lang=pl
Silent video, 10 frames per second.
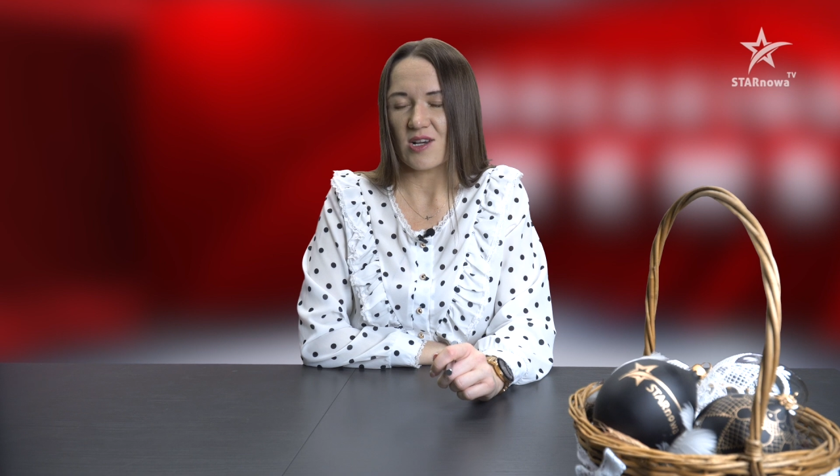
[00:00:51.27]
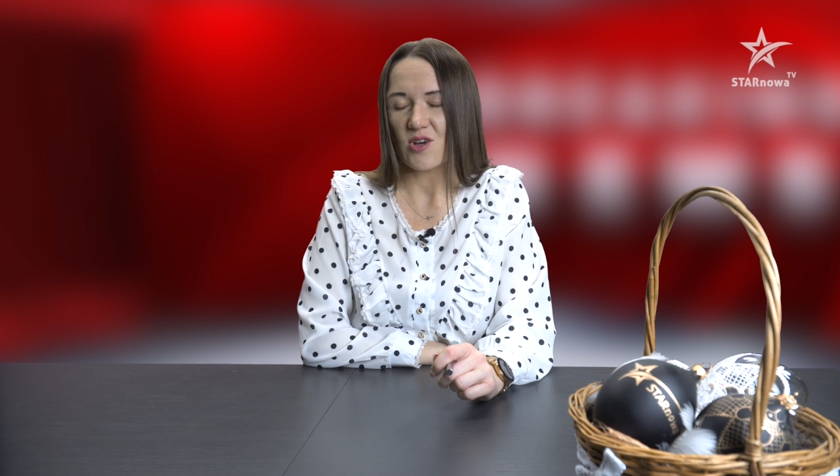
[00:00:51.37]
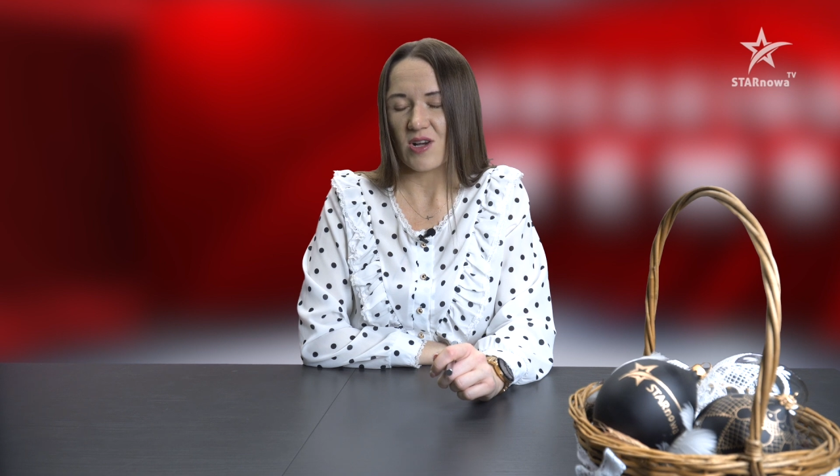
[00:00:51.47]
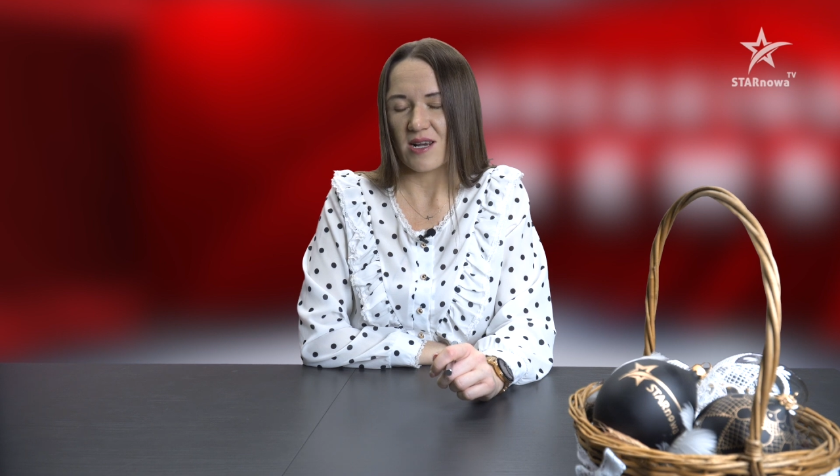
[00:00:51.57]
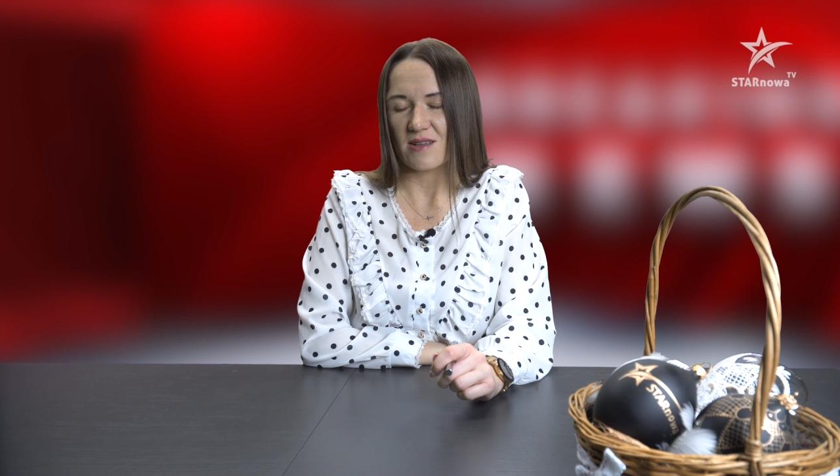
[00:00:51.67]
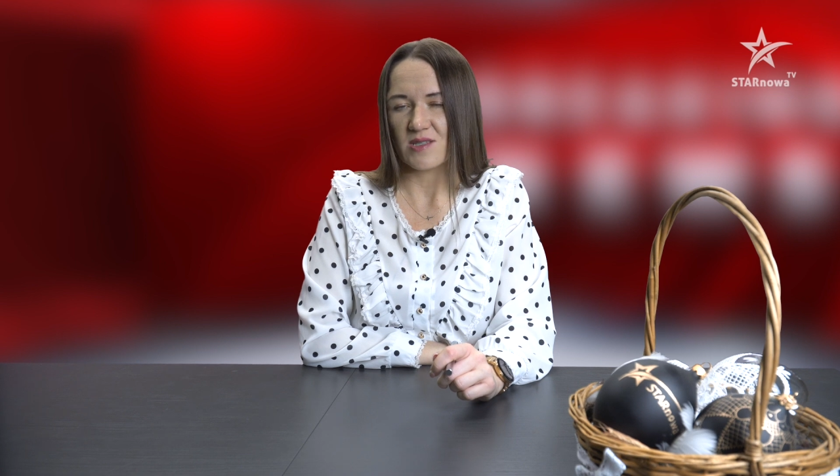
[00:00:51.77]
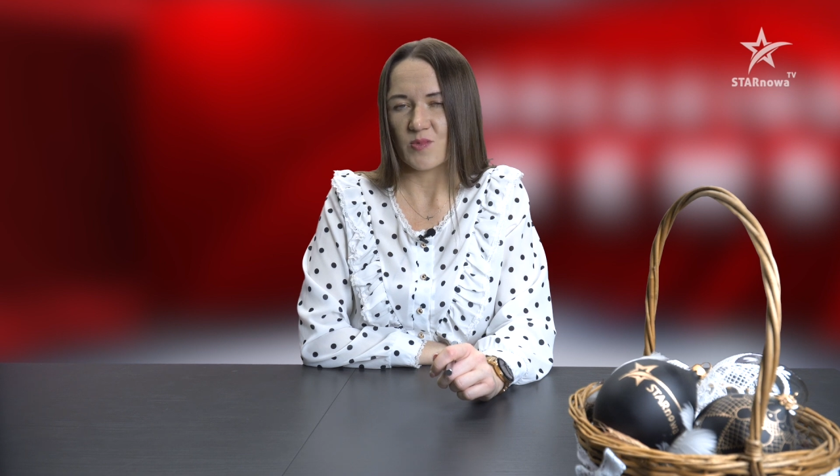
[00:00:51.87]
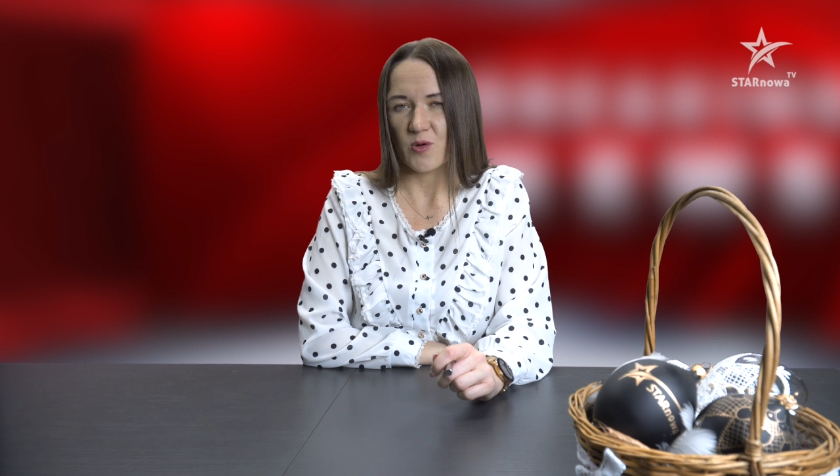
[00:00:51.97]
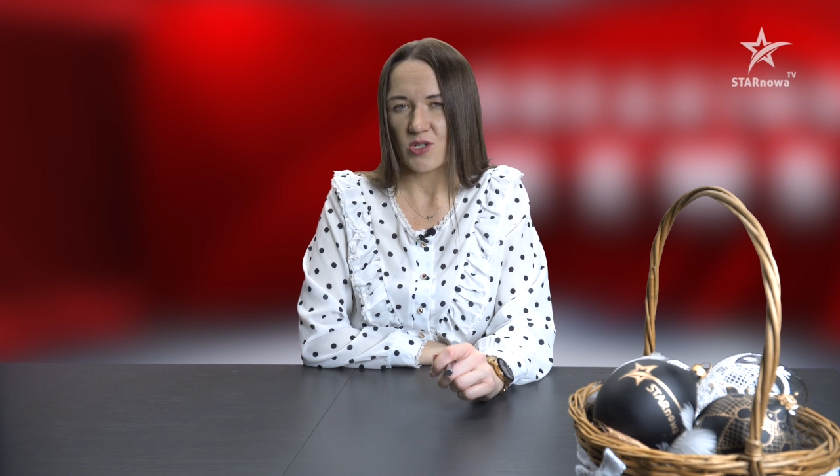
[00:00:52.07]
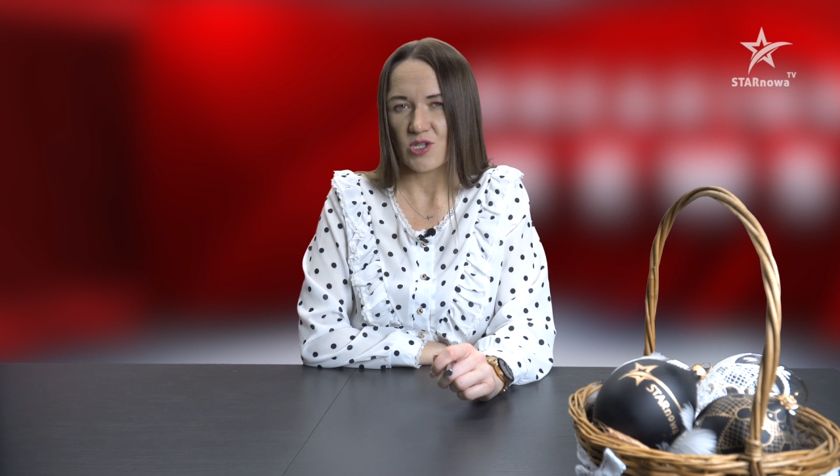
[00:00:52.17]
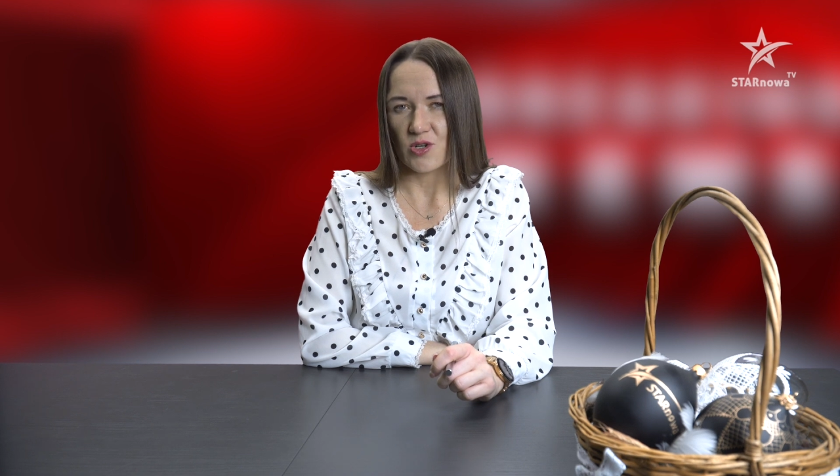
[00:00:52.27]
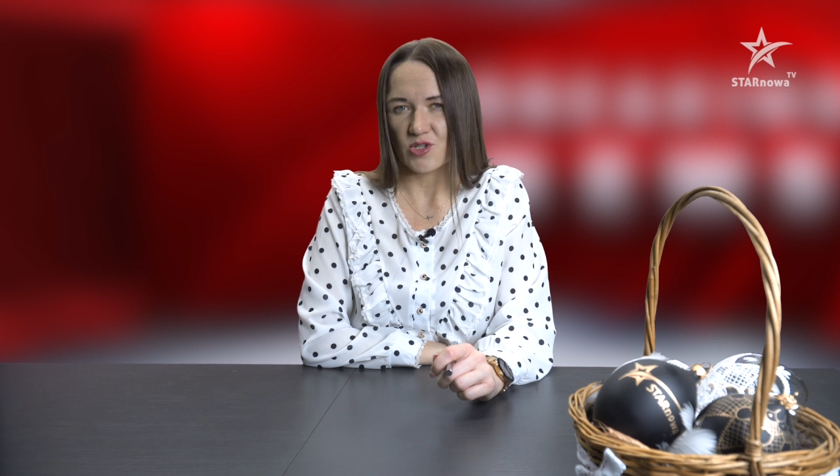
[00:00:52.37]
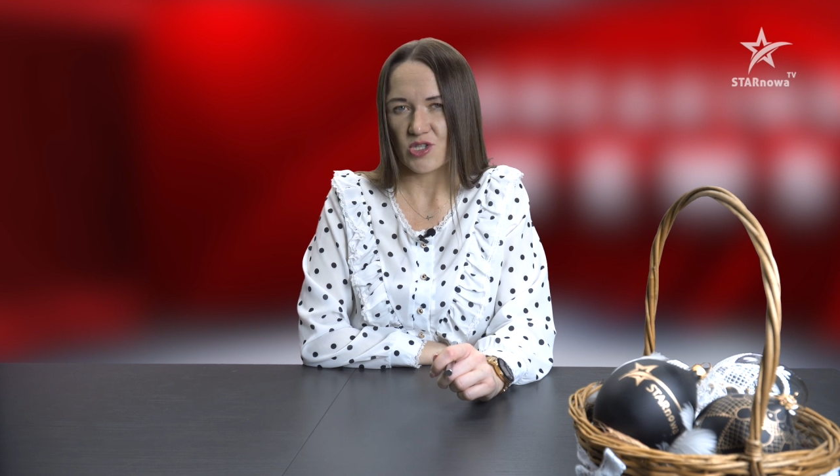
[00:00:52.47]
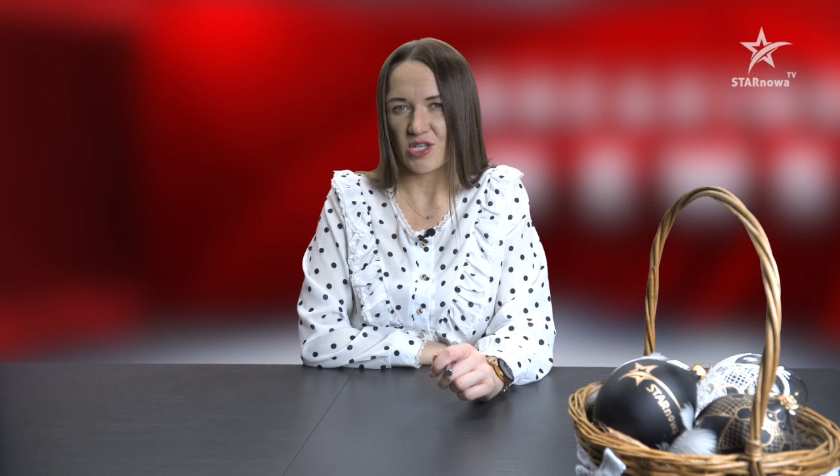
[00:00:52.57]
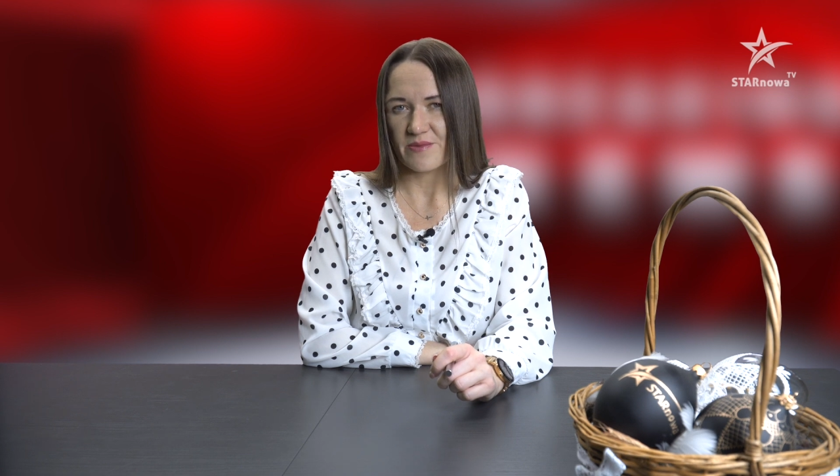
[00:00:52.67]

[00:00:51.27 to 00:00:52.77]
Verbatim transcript: lokalnej społeczności.